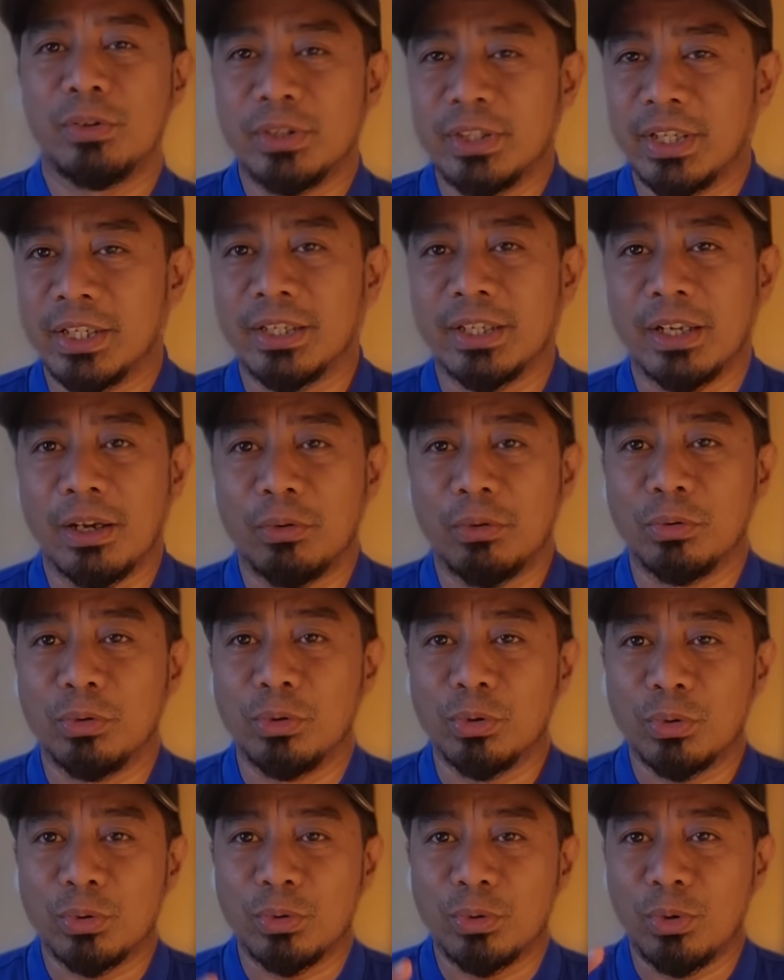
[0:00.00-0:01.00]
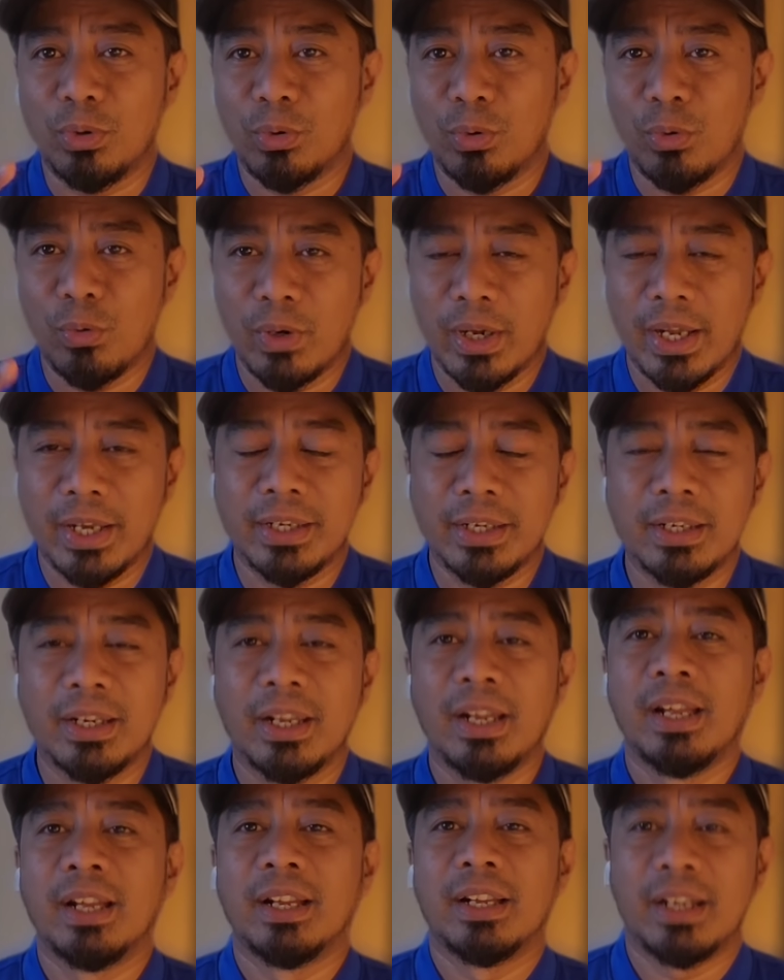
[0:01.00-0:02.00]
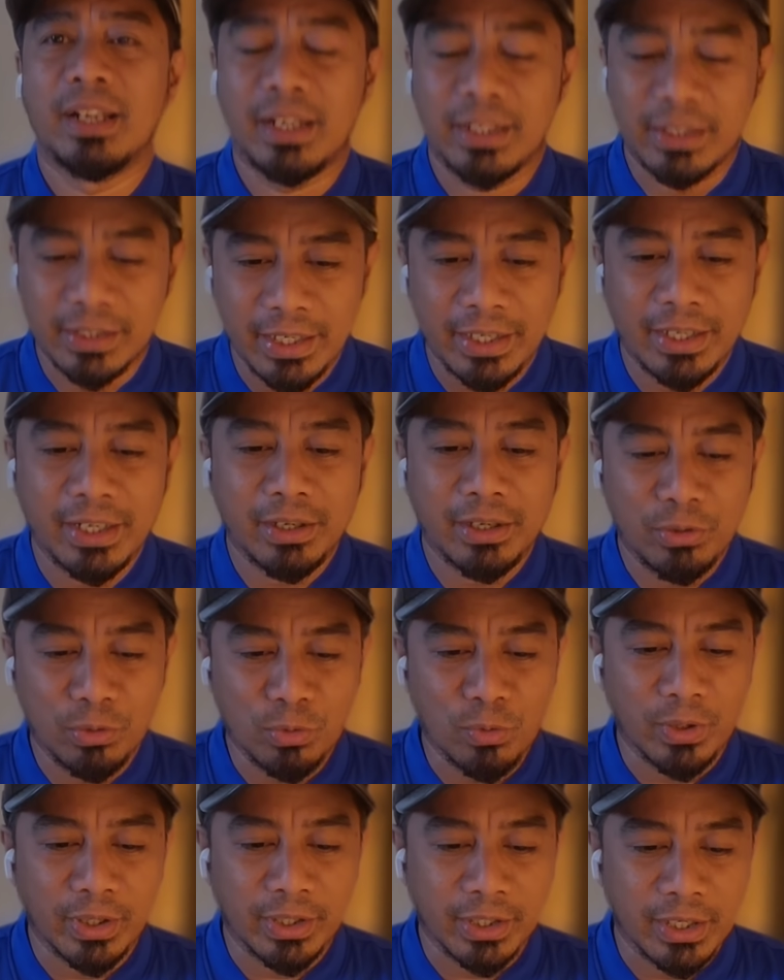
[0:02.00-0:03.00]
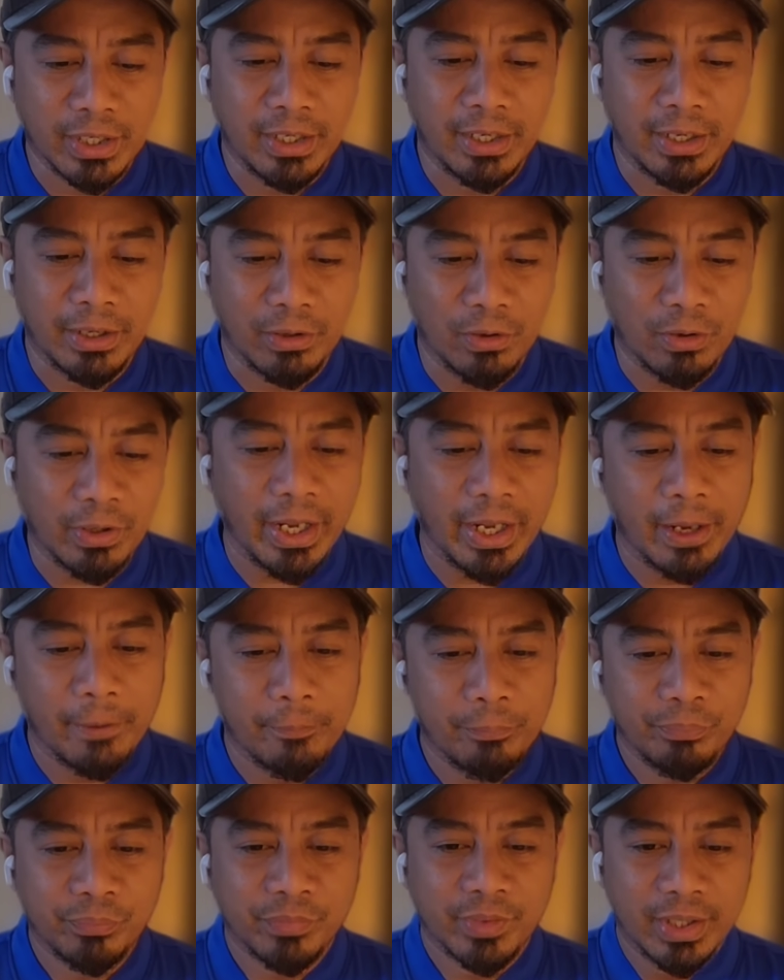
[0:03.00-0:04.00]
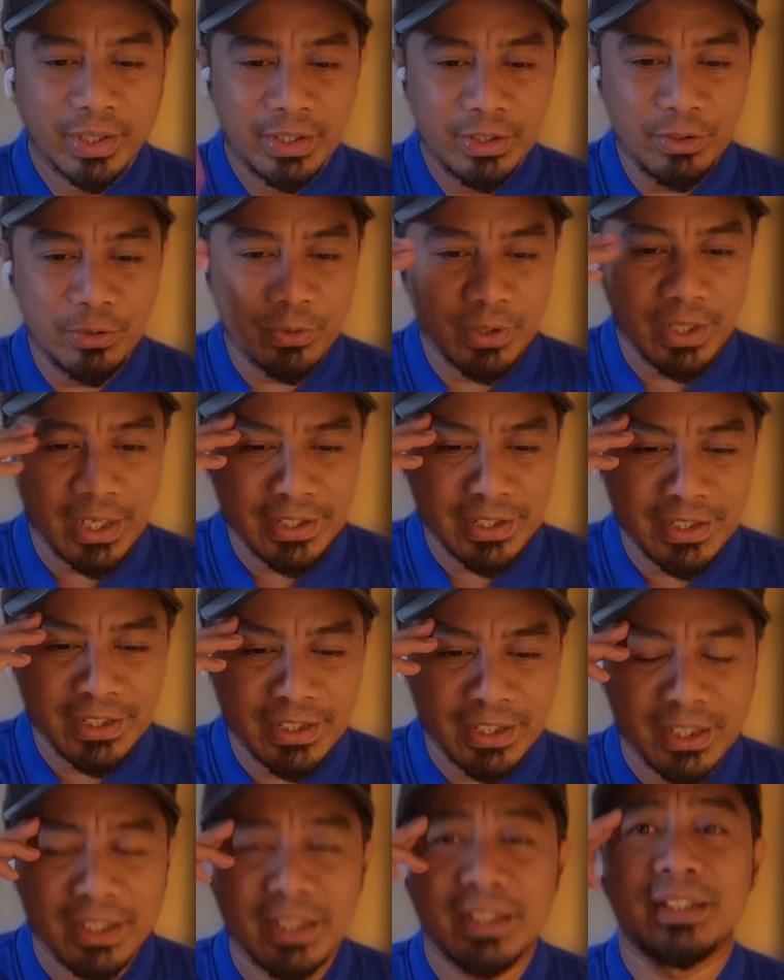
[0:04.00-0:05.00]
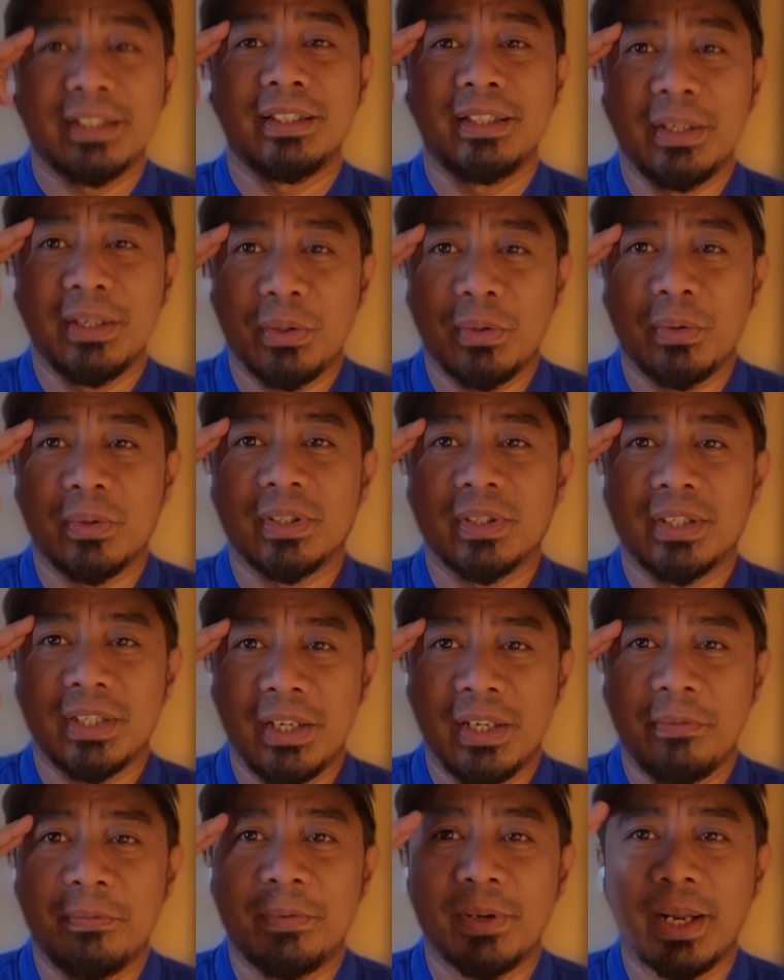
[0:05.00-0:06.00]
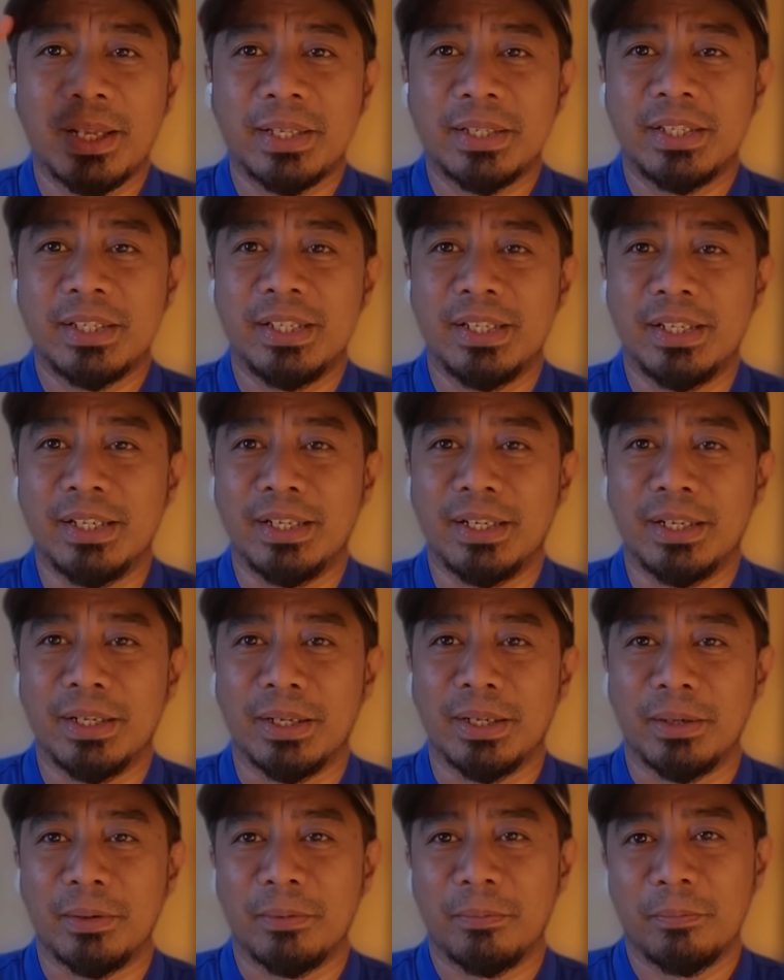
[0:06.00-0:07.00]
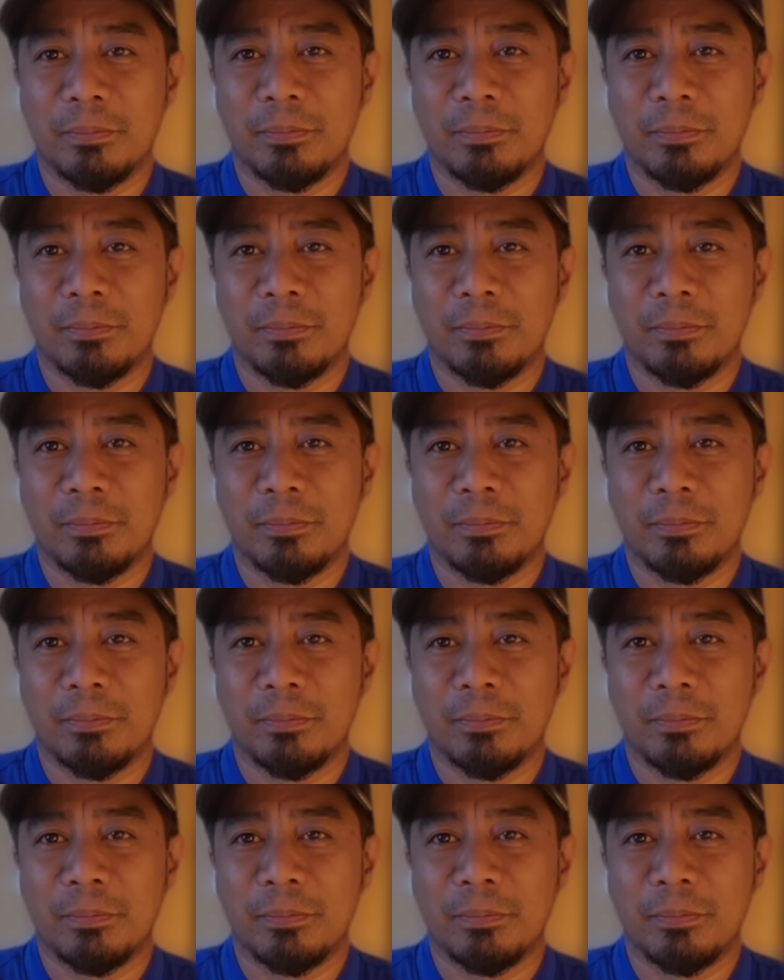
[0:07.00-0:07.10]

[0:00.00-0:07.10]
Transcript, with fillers: loncengnya untuk dukungan uh, tanda dukungan kalian. Oke, okay. yuk guys kita tengok selebrasi ini.